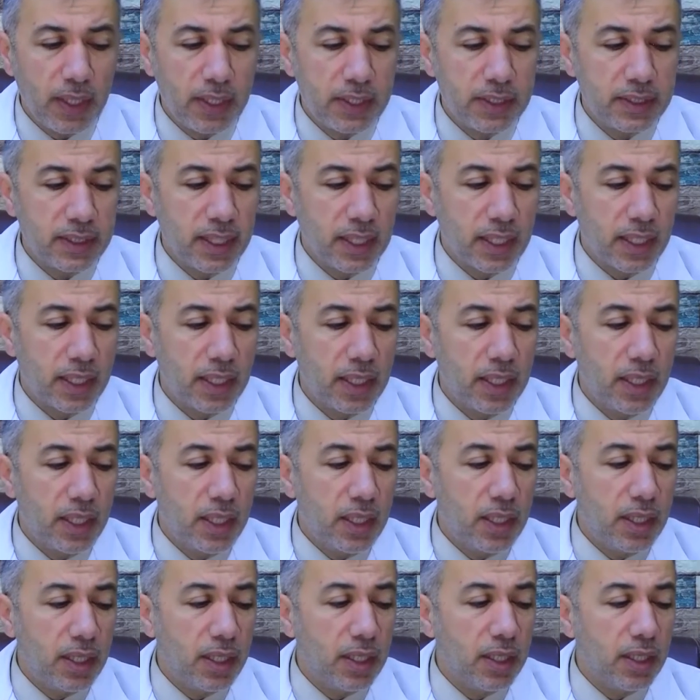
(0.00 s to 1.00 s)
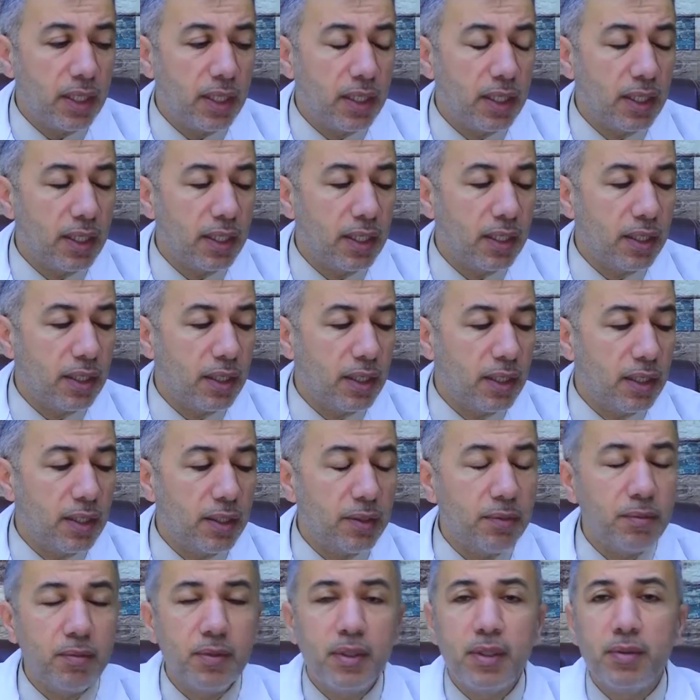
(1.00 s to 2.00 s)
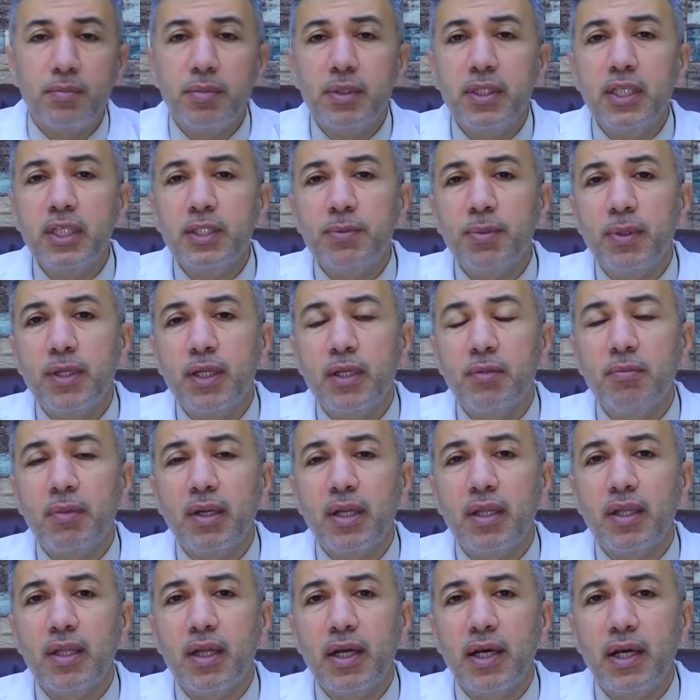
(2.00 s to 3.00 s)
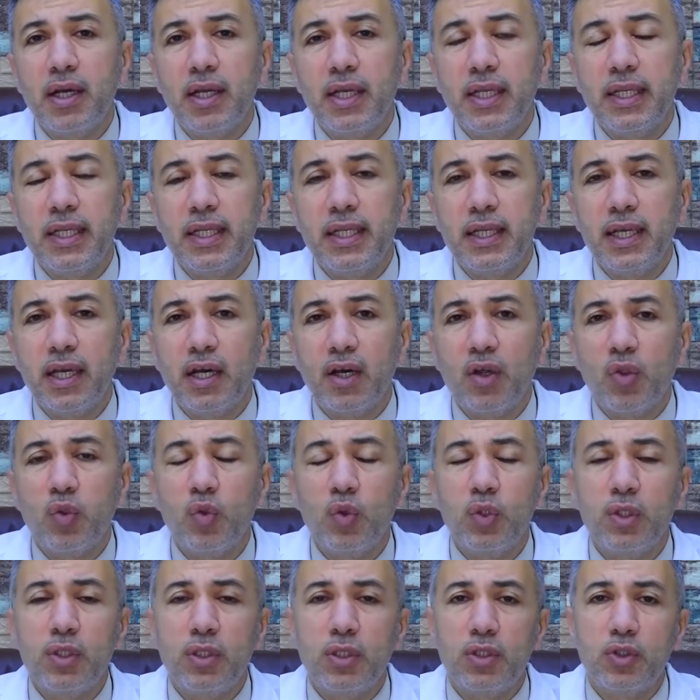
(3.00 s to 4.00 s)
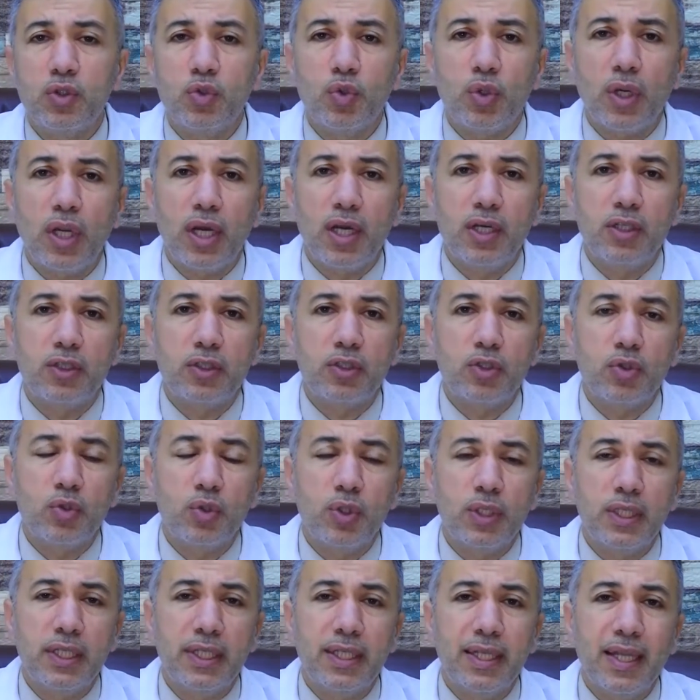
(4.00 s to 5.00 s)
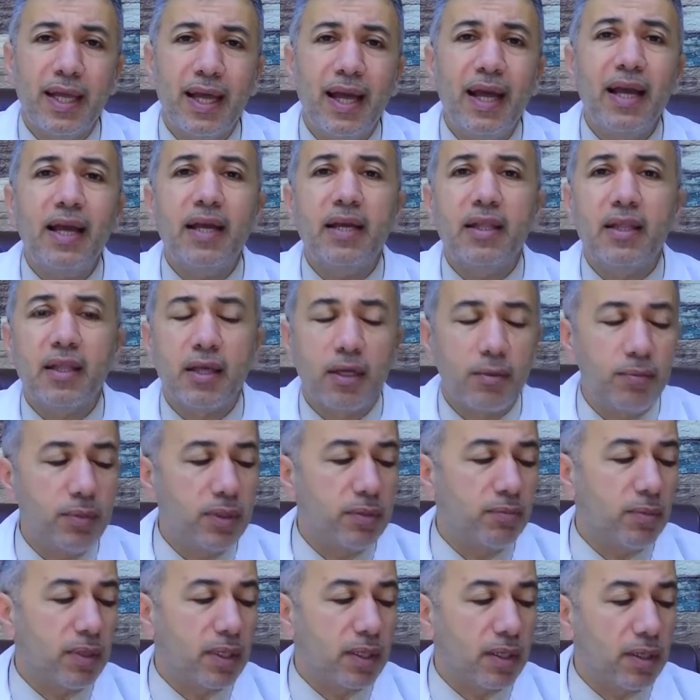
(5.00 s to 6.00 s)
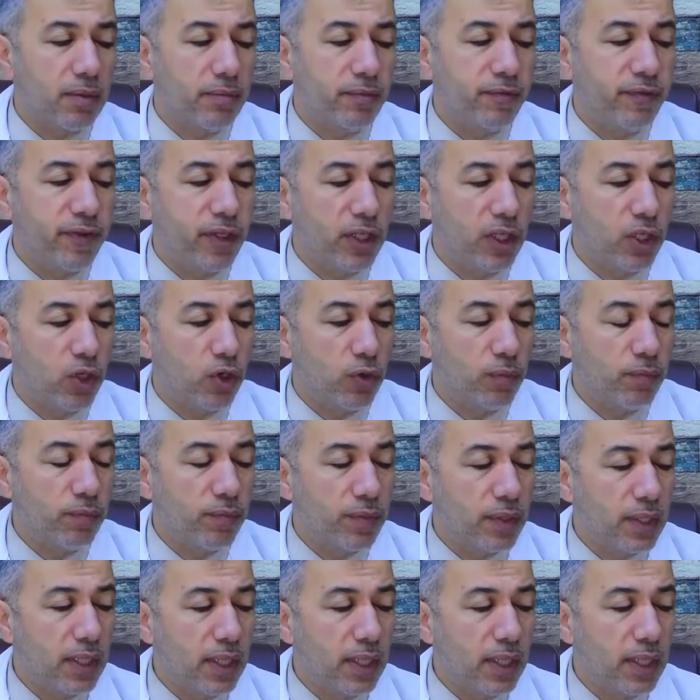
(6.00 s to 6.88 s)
زين آه، بالنسبة للمرضى اللي ياخذون جرعة أنسولين أكثر من مرة في اليوم